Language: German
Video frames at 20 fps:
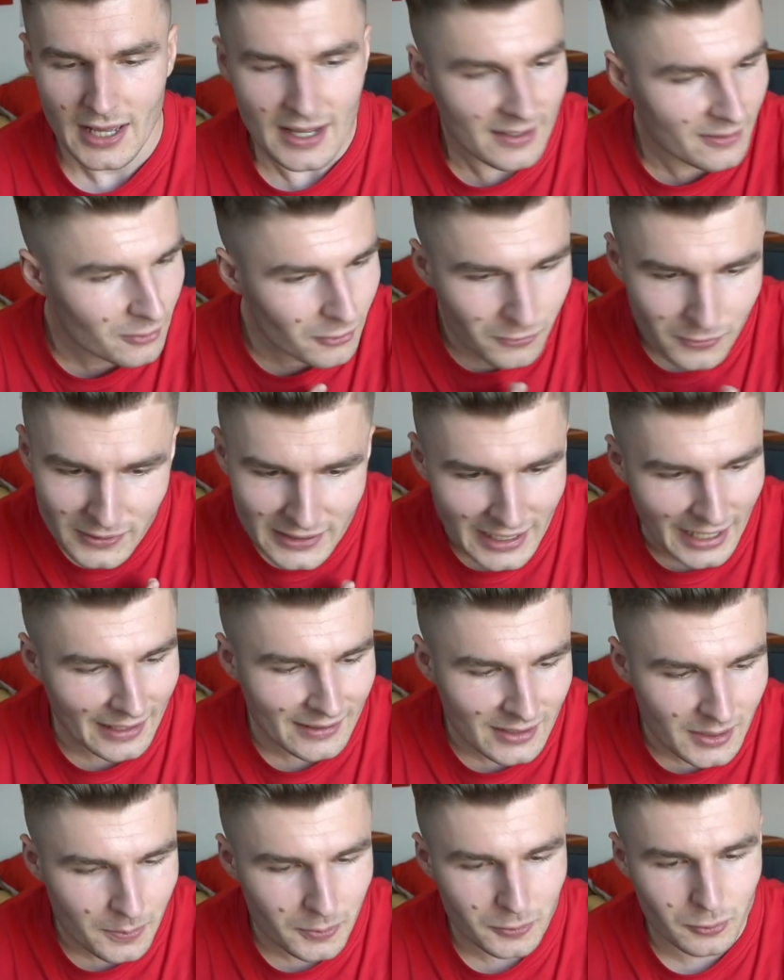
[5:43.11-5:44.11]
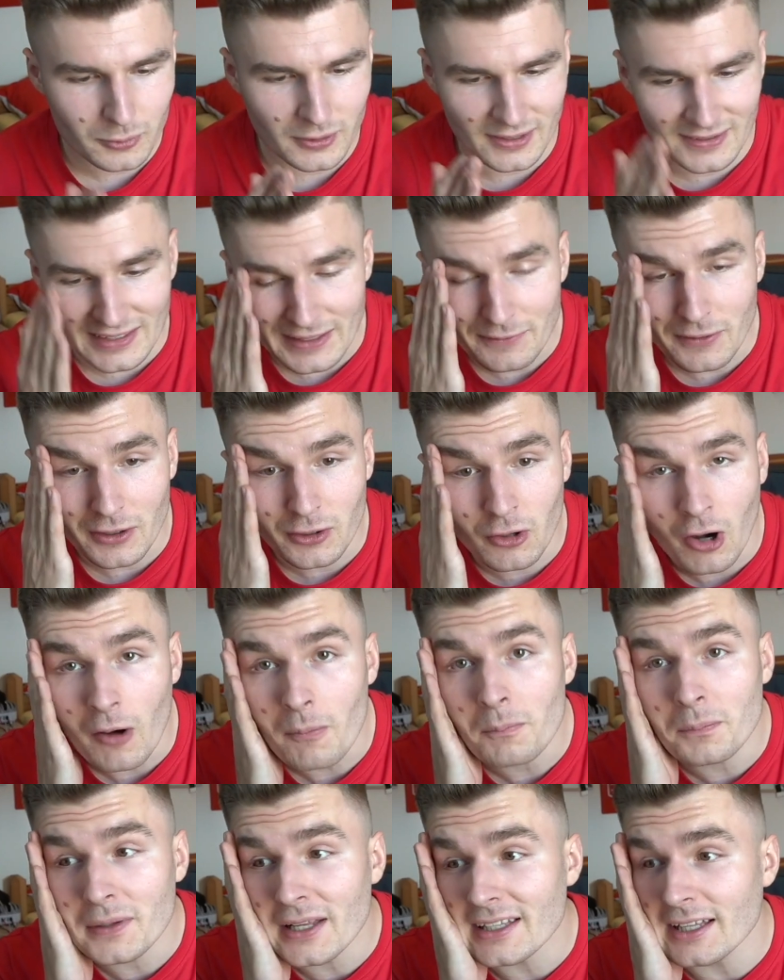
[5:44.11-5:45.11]
So viele andere Produkte sind einfach
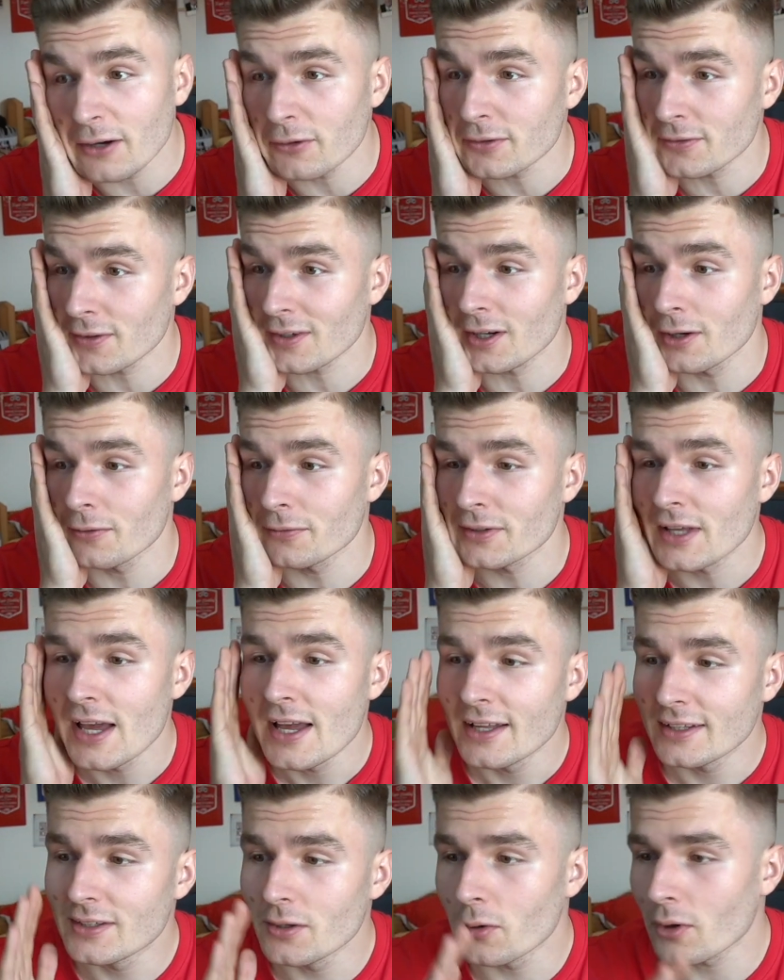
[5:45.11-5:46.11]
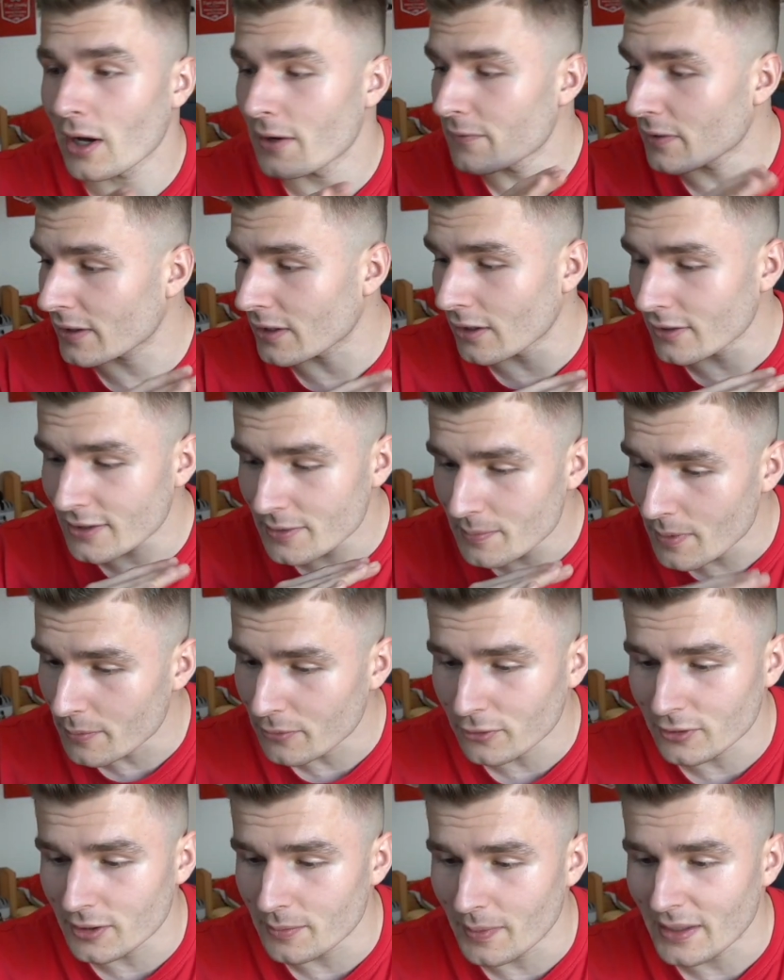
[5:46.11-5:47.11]
komplett ausverkauft, die auch einfach gar nicht mehr im
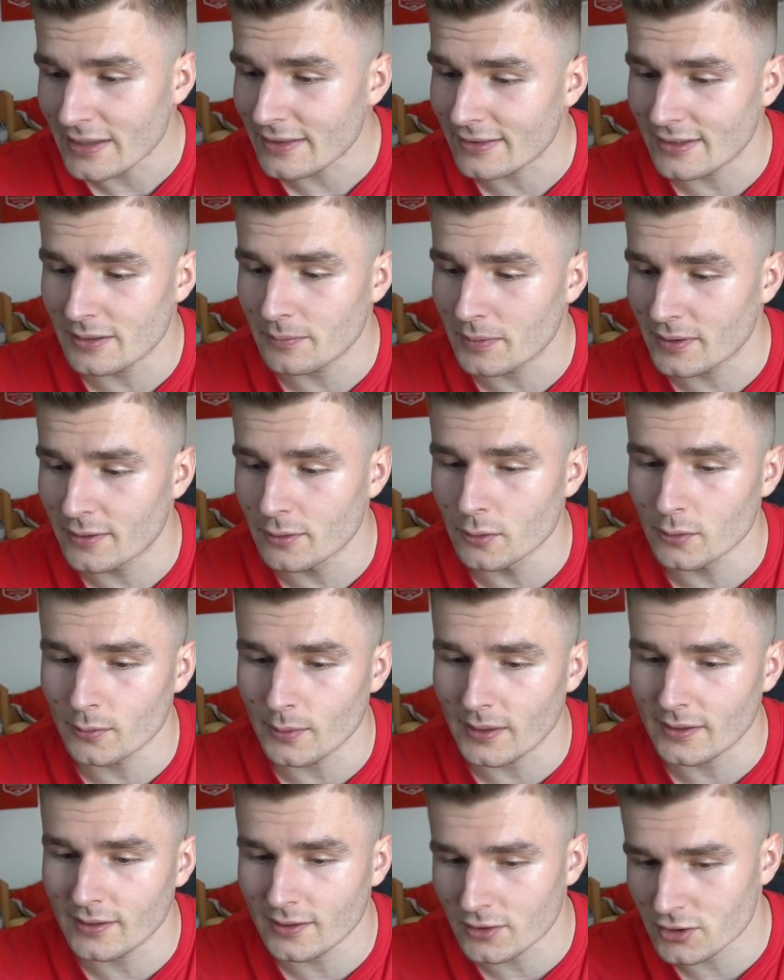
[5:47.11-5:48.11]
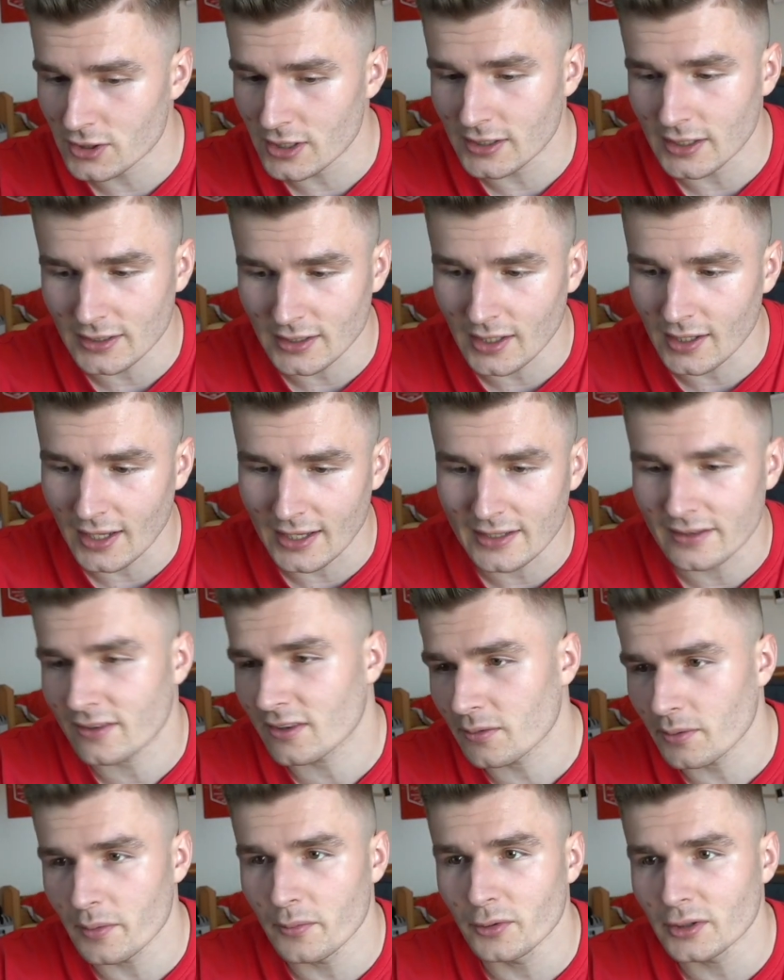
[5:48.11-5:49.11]
Sortiment sind, beziehungsweise da steht da, da eins,
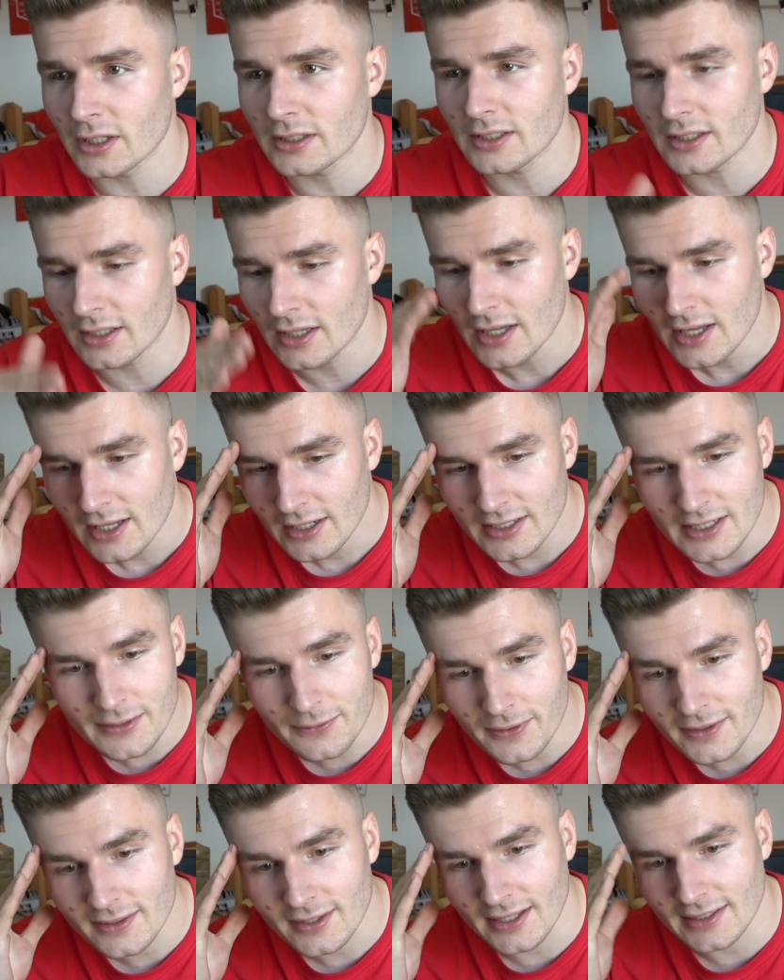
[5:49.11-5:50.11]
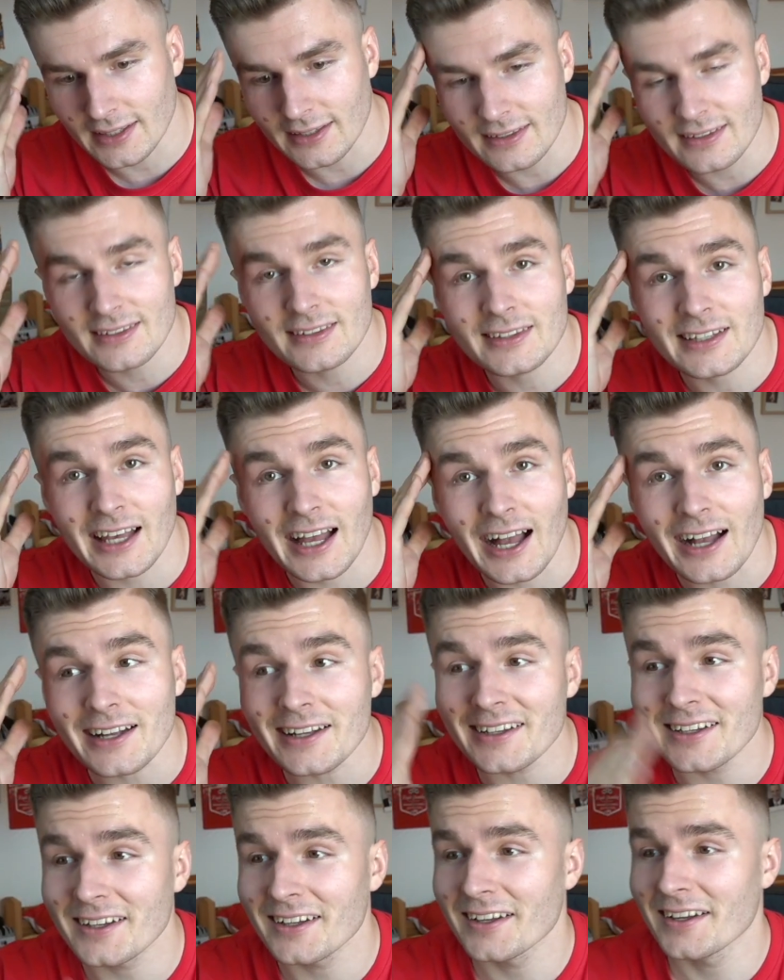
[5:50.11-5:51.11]
zwei Monate Lieferzeit. Das ist krank.